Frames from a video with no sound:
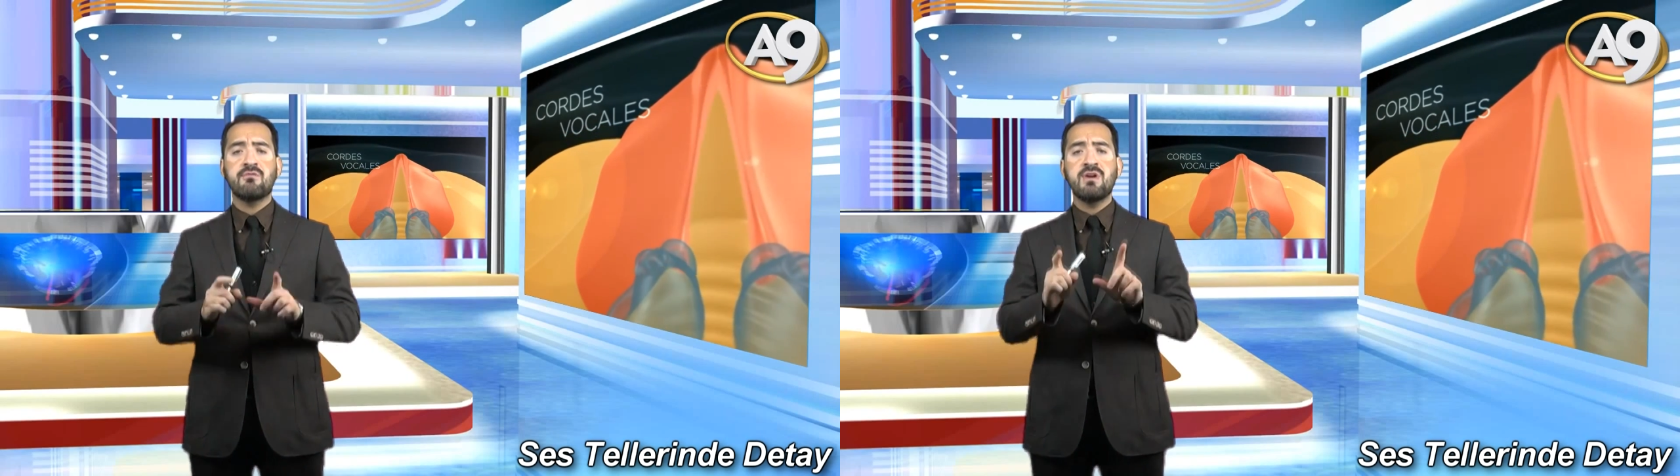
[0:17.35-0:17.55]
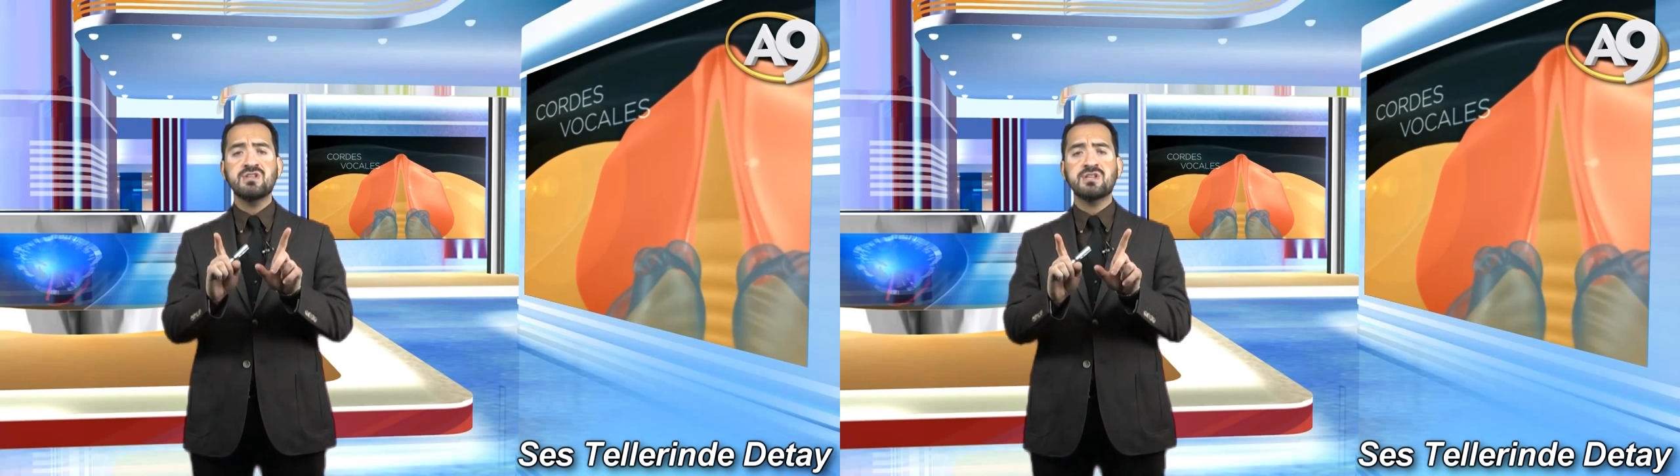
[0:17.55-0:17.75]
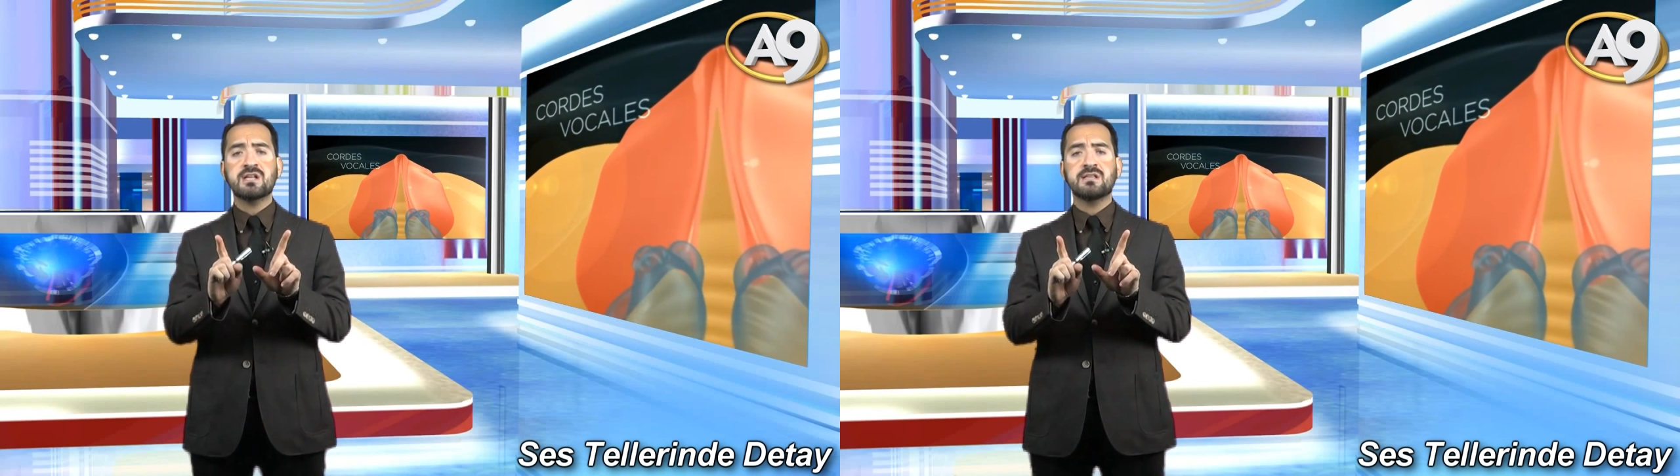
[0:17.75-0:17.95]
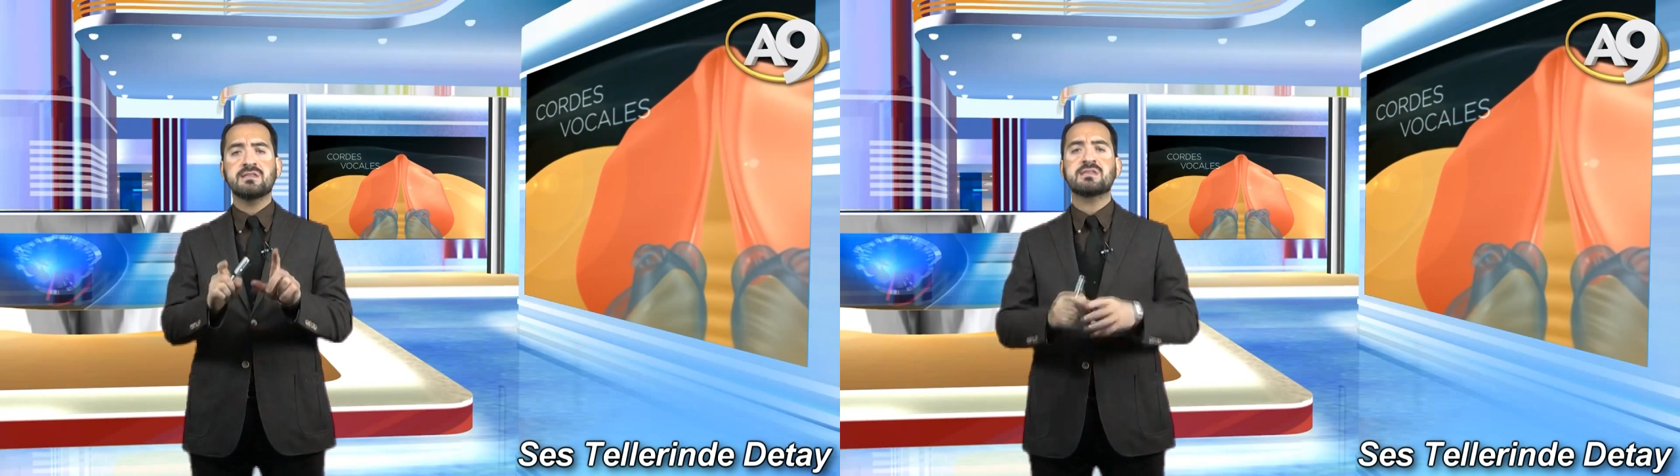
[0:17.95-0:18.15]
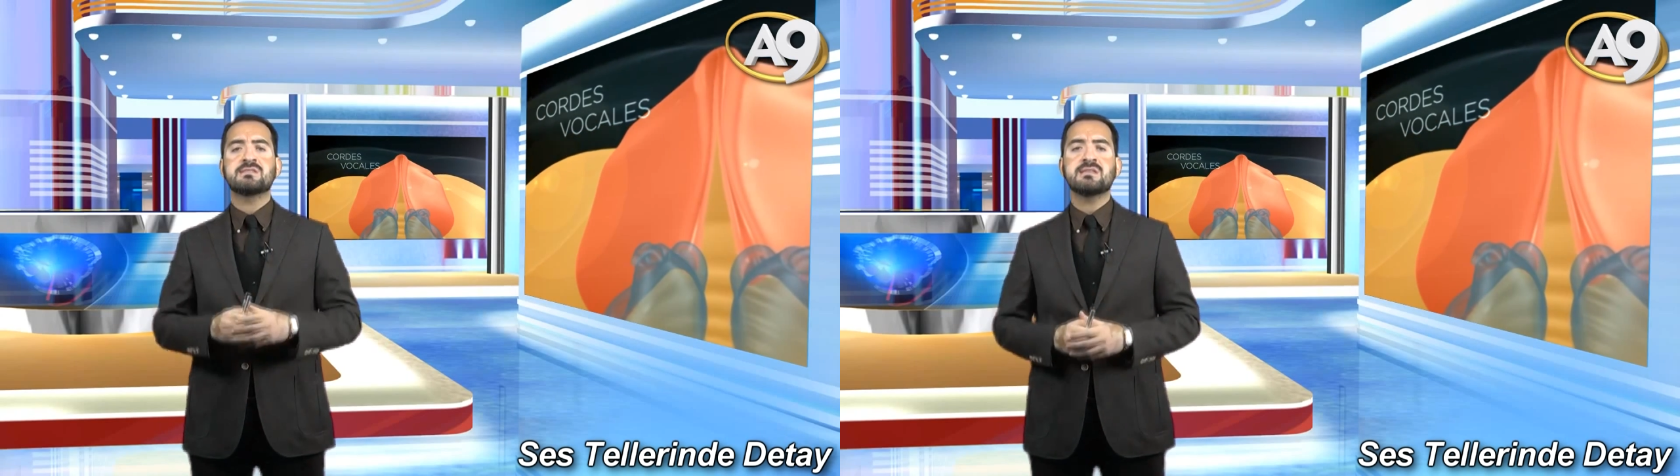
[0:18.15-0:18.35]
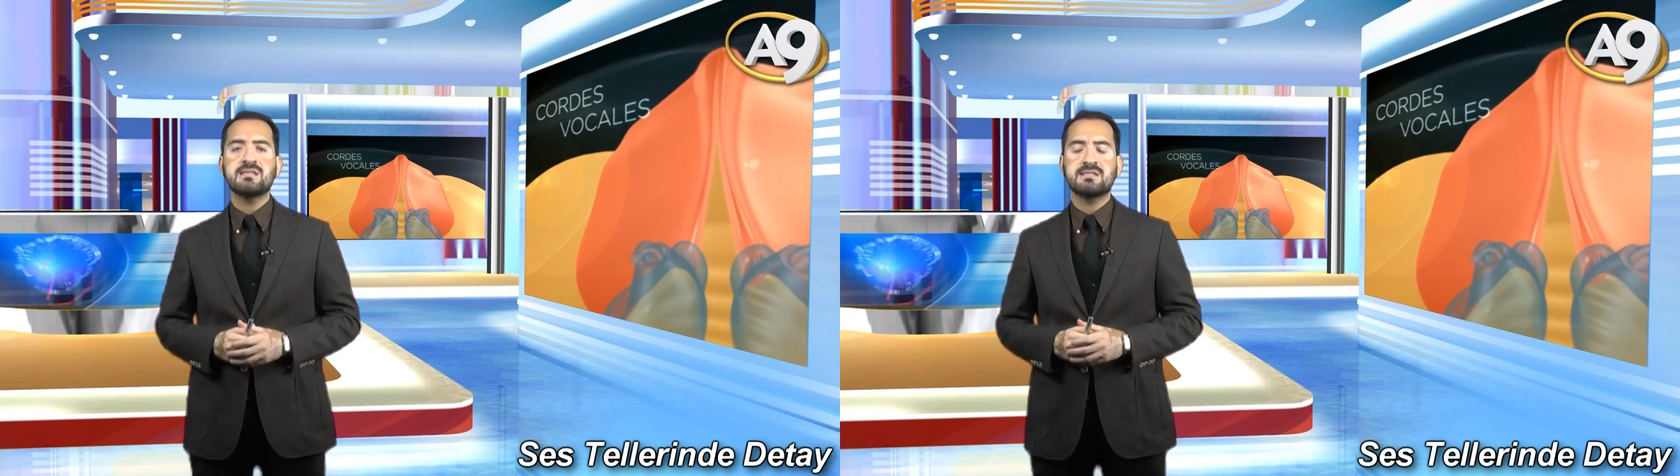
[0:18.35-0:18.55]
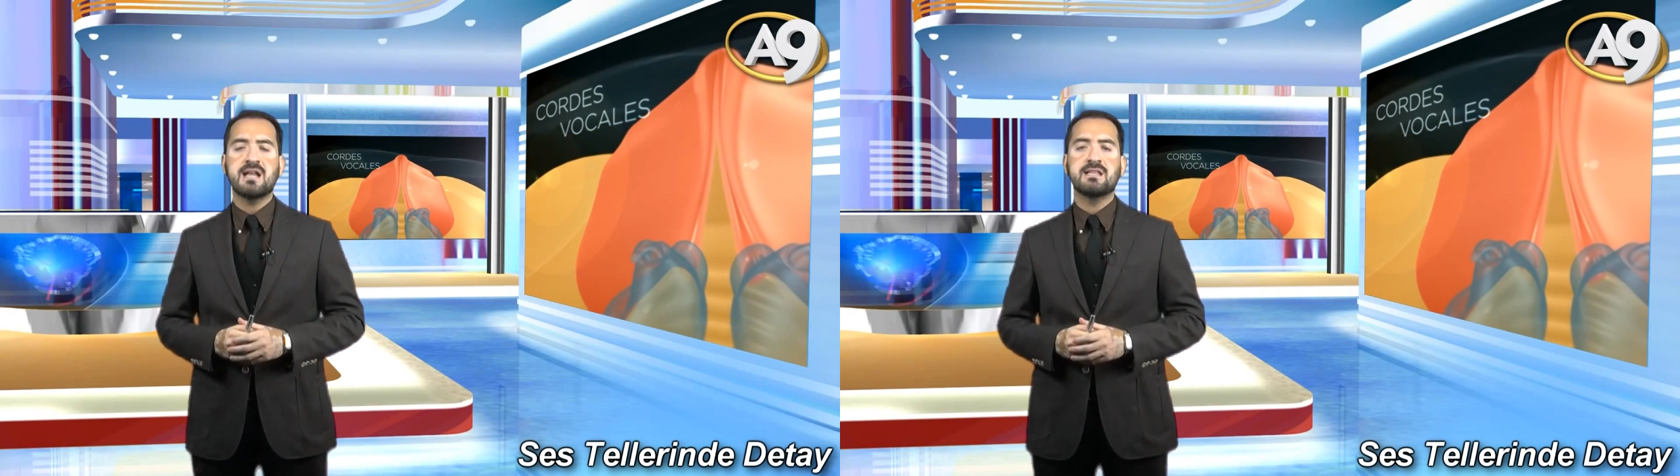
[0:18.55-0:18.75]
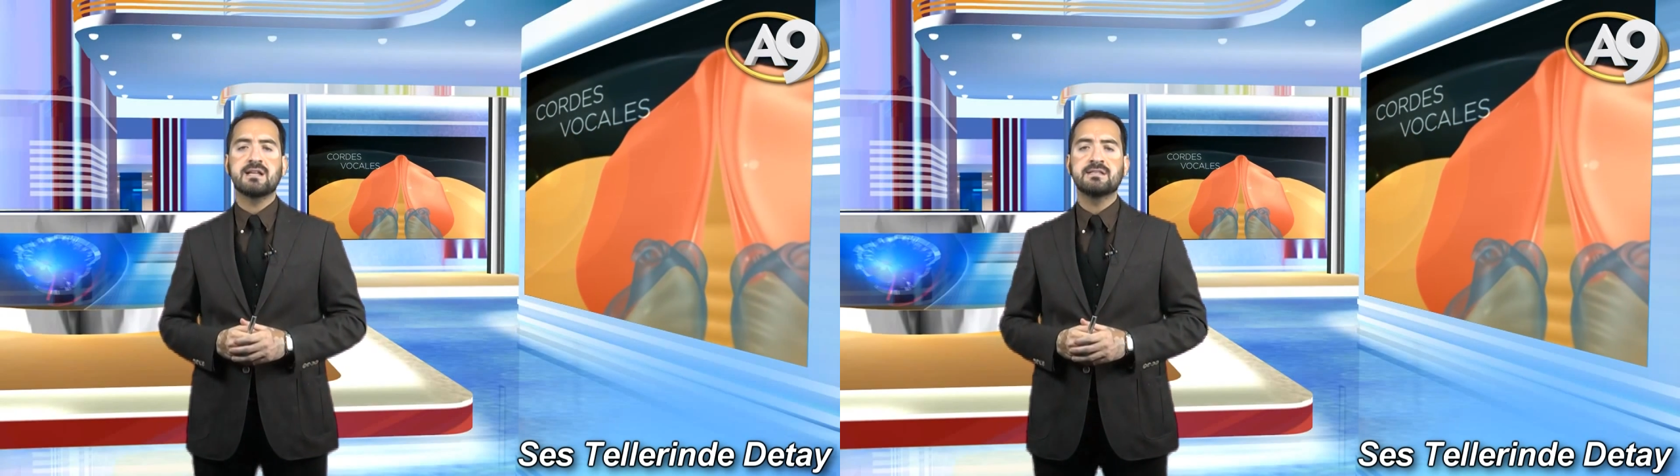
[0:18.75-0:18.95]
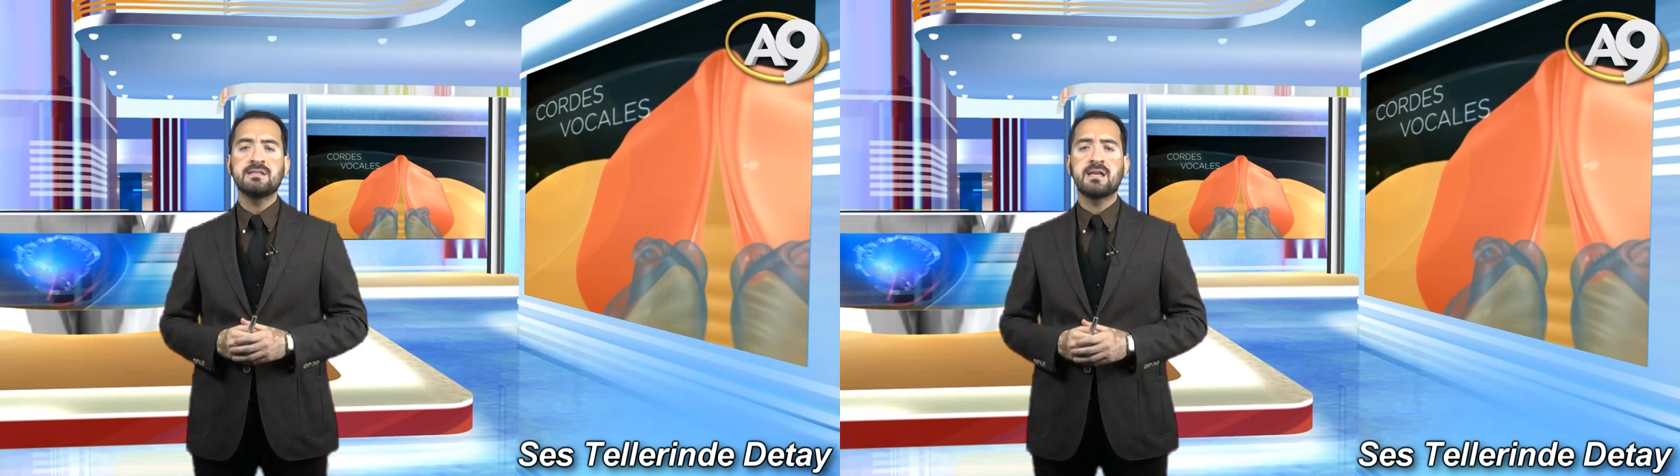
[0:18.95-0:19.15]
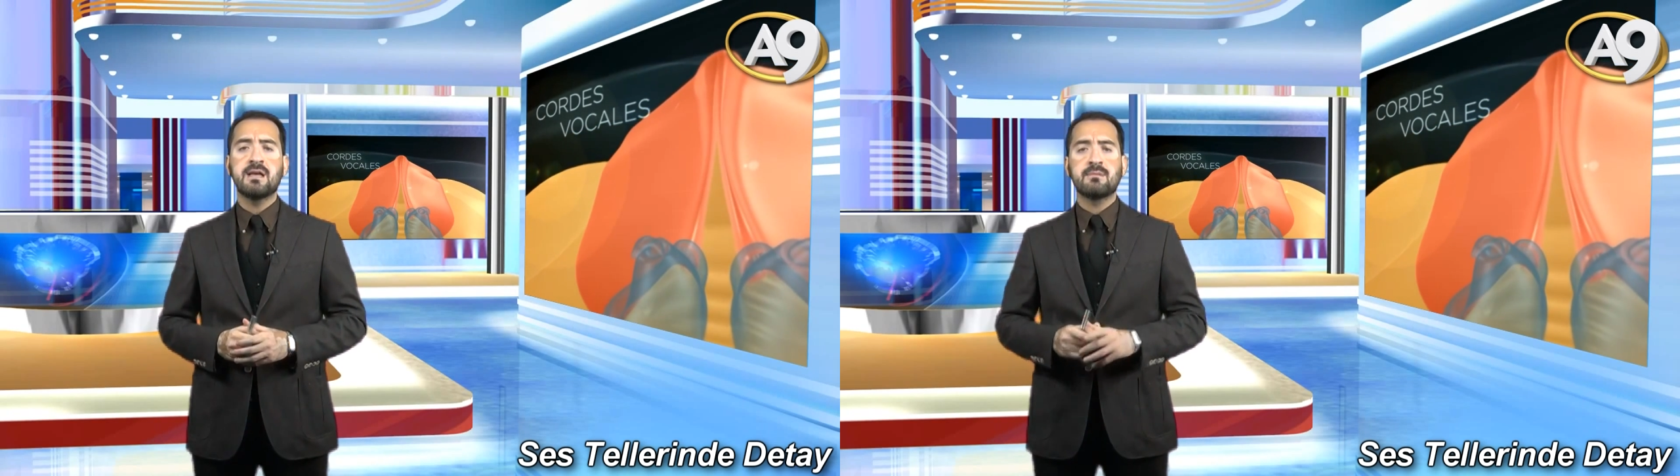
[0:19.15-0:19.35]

V şeklindeki ses tellerinin